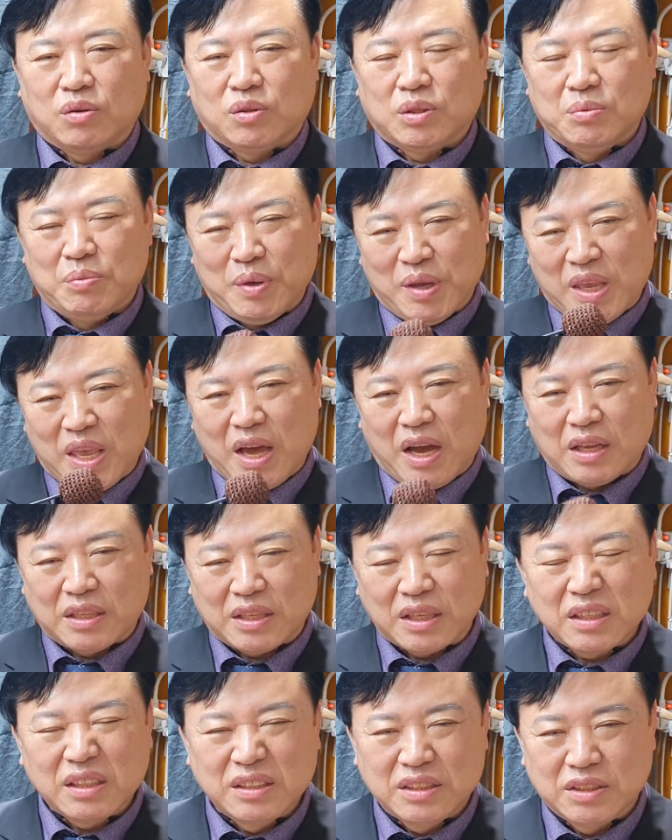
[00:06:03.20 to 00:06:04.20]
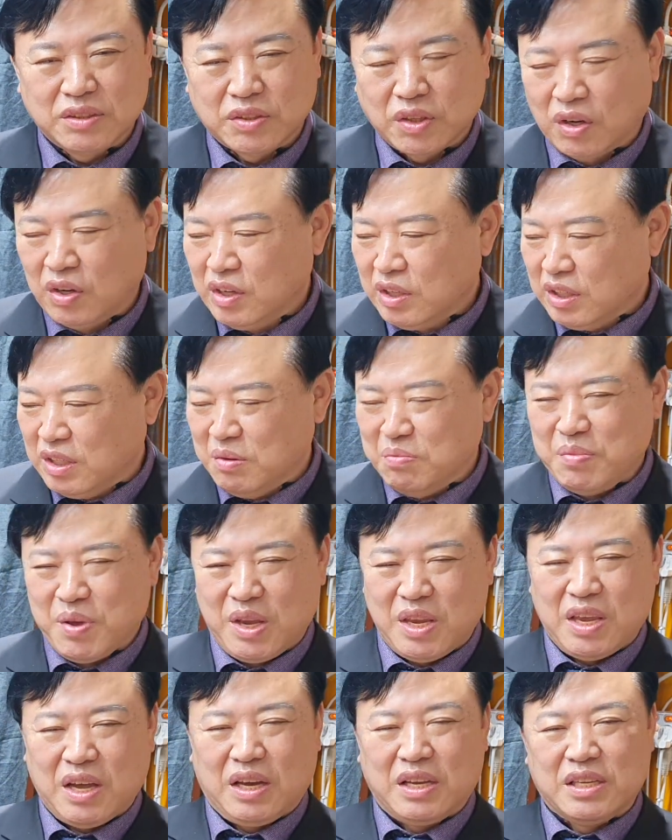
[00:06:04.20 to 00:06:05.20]
그 명예가 떨어지죠. 그
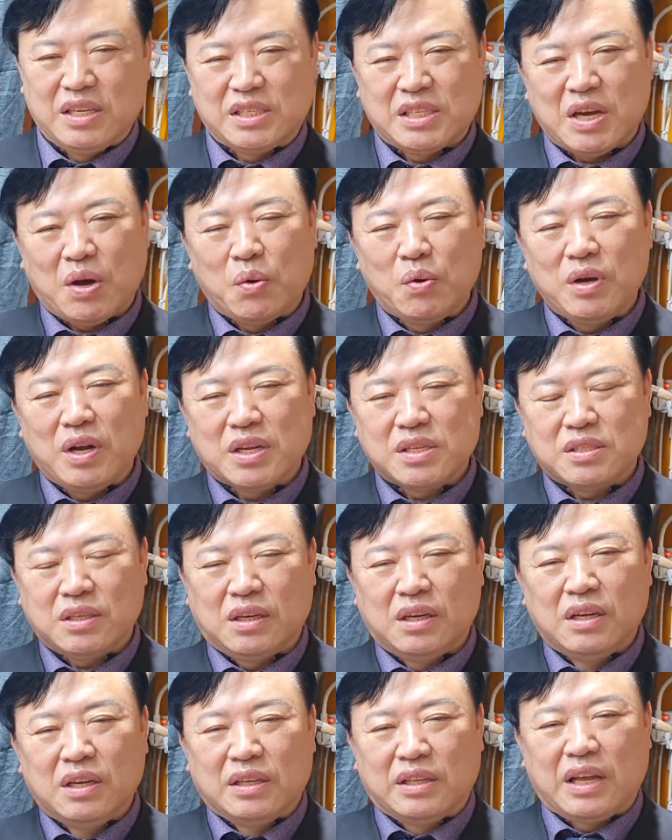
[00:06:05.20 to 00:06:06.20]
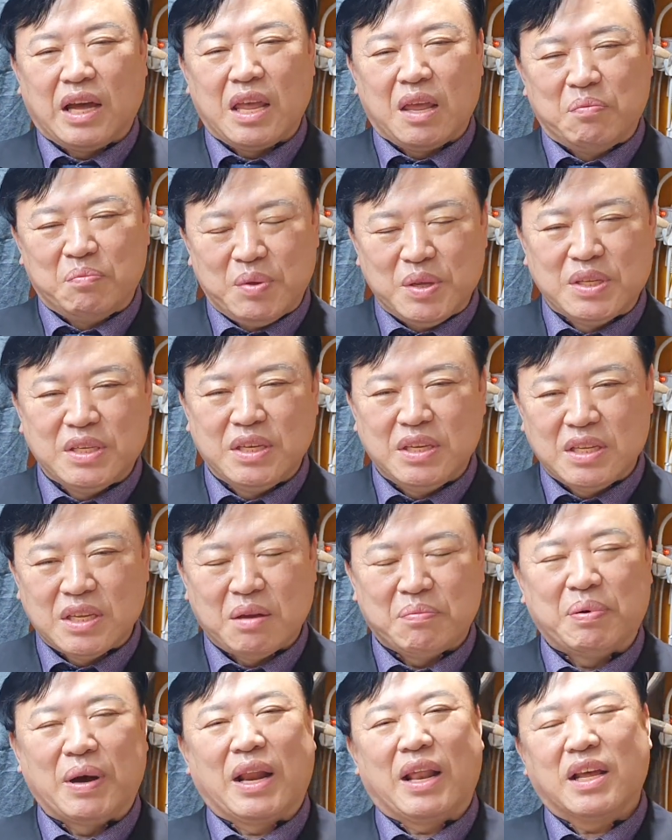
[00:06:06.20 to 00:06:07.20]
명예가 이제 차올라서 나의 빛이 이제
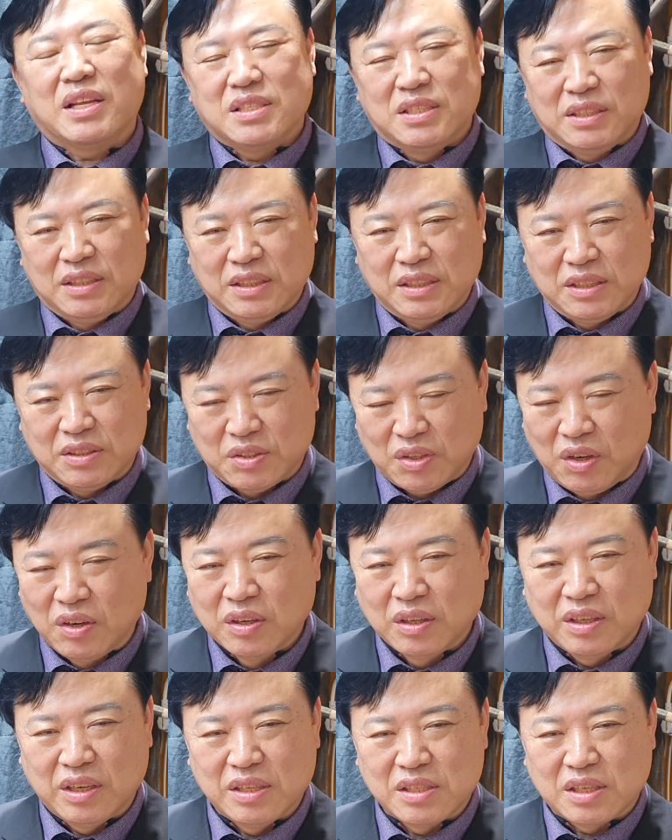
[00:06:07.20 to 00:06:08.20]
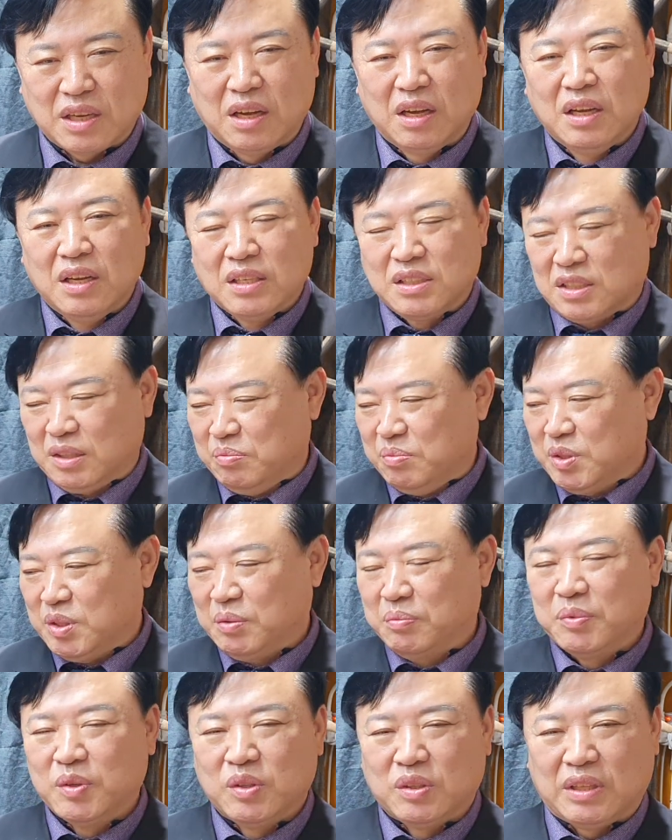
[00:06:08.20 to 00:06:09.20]
바라지는 거죠. 그래서
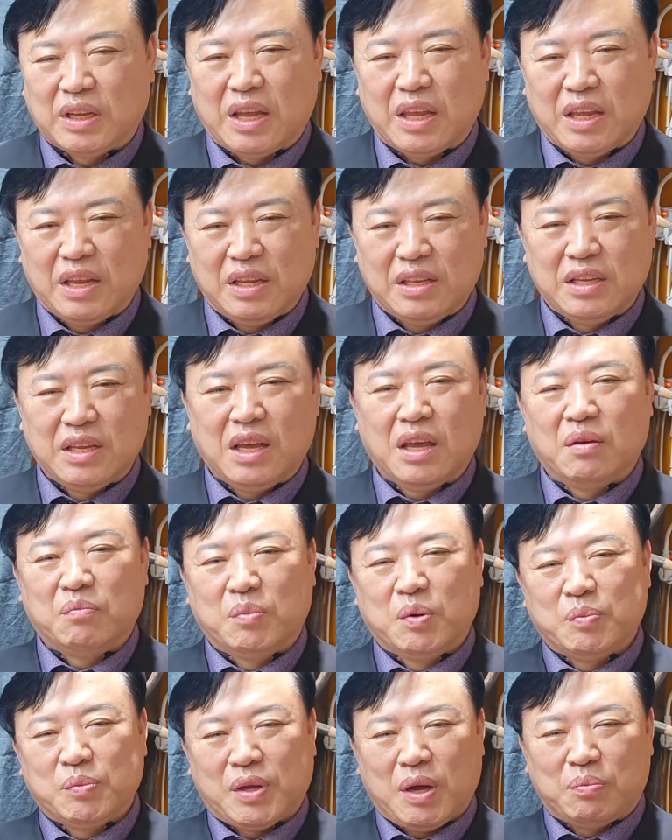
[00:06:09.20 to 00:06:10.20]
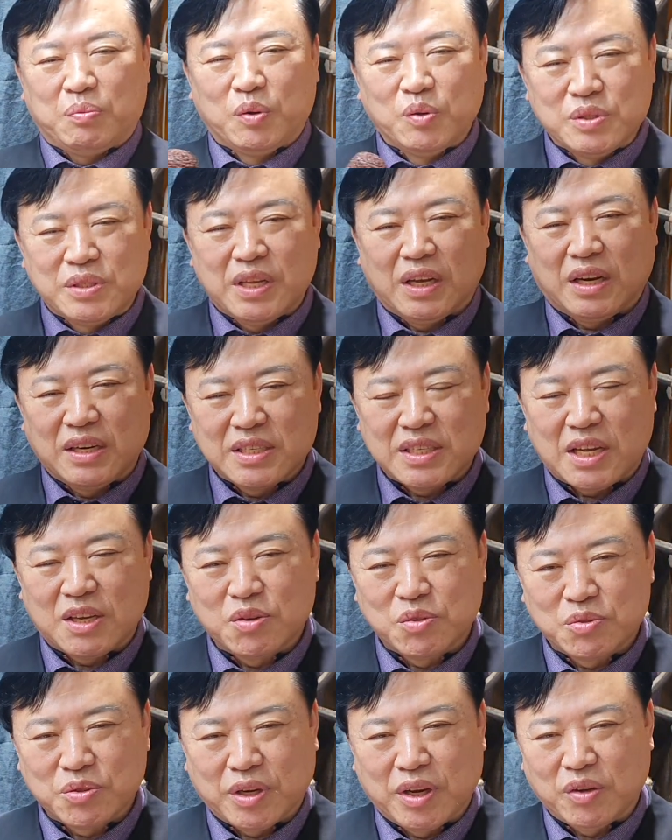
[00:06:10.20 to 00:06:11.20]
점점 나의 이제 뭔가 본색을
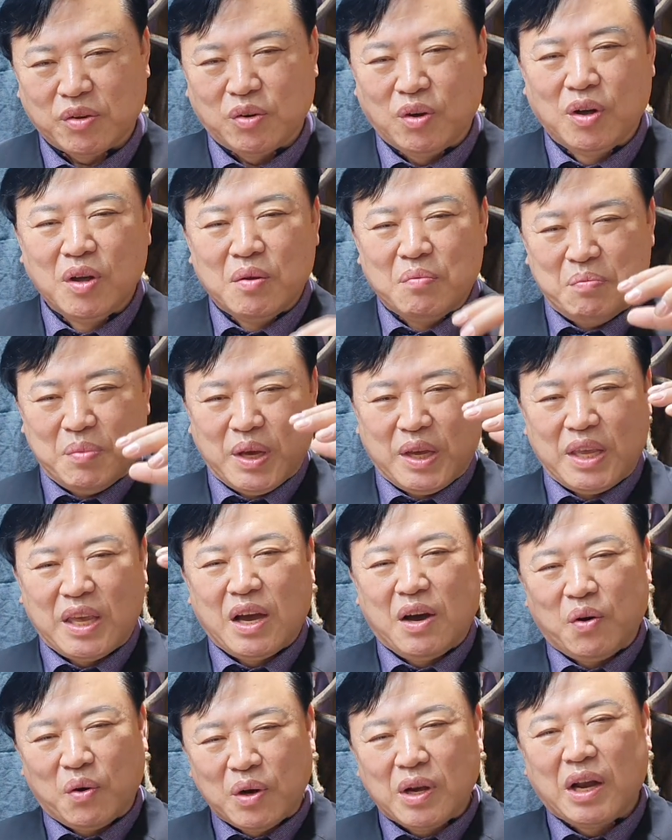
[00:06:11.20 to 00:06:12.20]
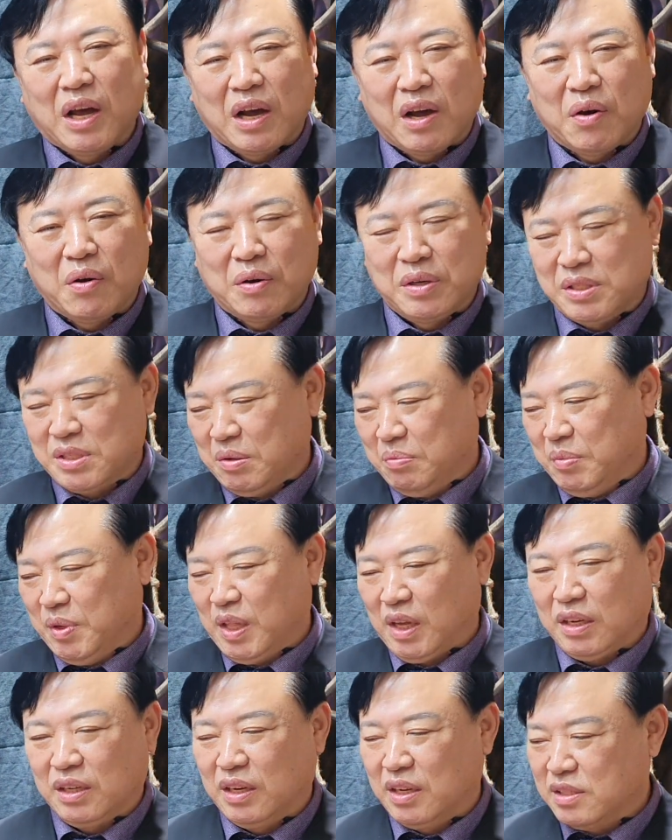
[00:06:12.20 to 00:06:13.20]
찾을 수가 있고 명예가 올라가고
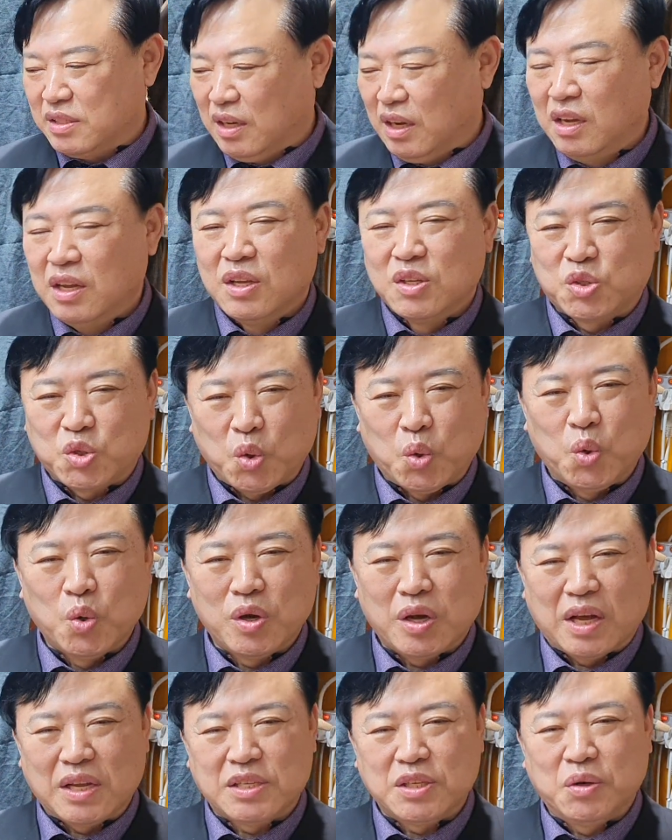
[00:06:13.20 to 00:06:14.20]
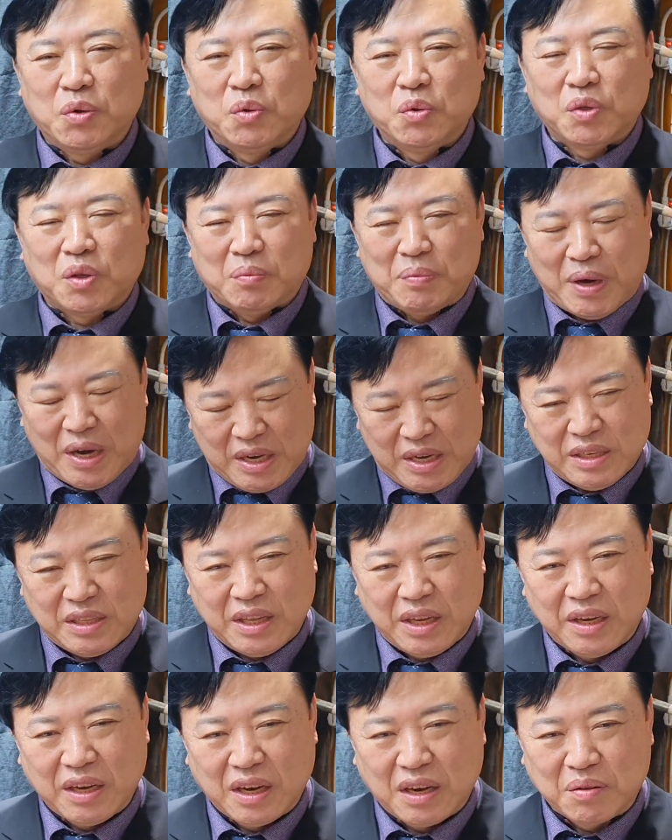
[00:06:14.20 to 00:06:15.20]
있습니다. 그래서 초원과 재원도 많이
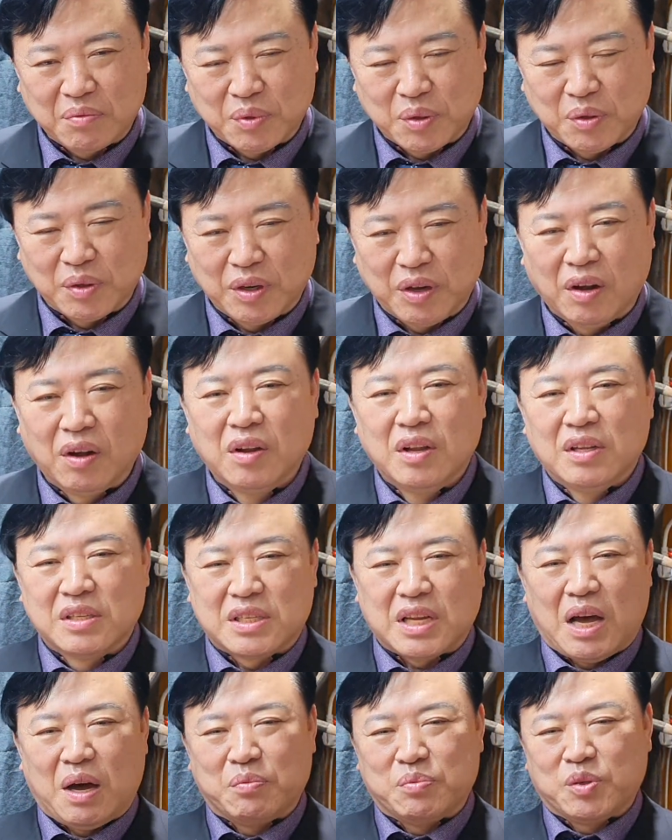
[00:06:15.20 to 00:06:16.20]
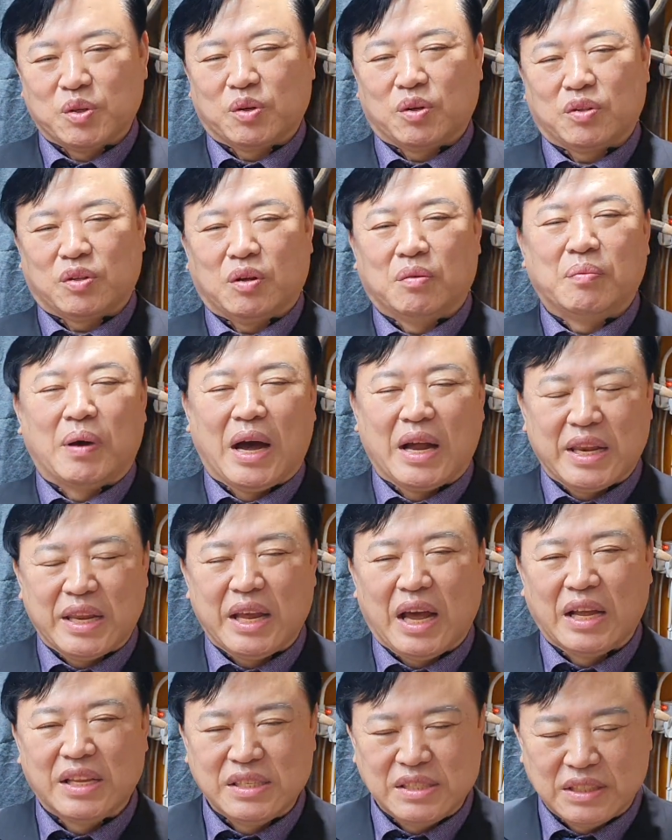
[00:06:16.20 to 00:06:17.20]
되리라 보고요. 사업적으로도 많이
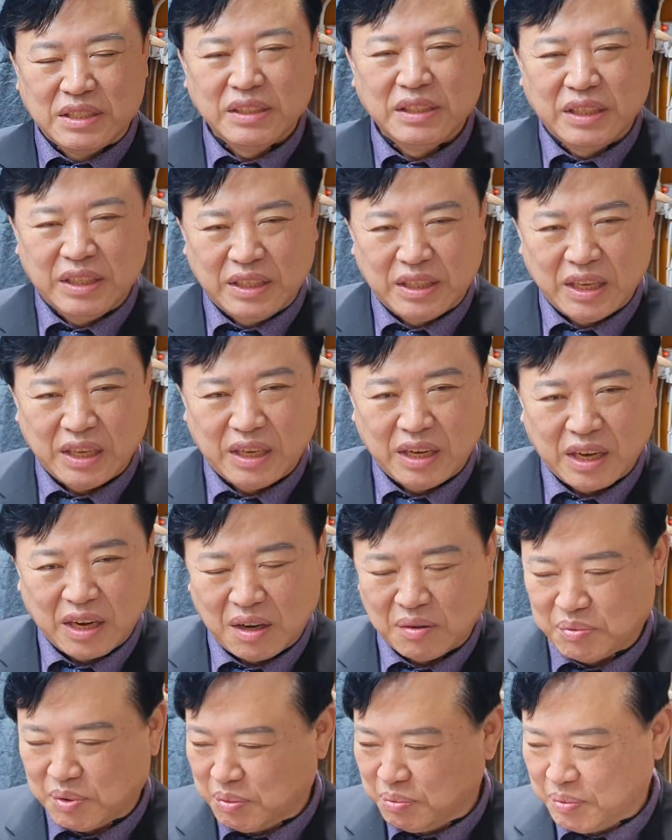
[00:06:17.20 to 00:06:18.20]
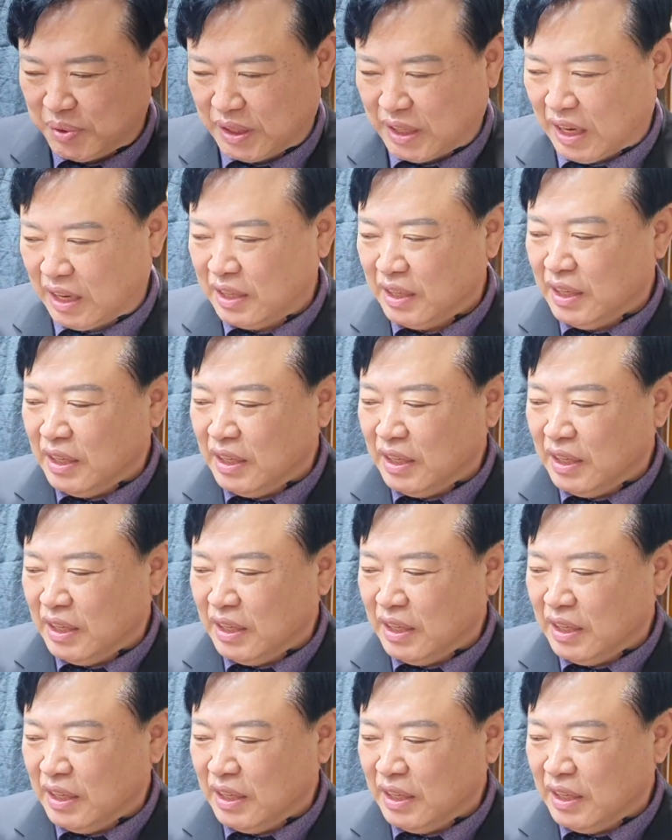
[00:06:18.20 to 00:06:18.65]
안정이 되리라 봅니다.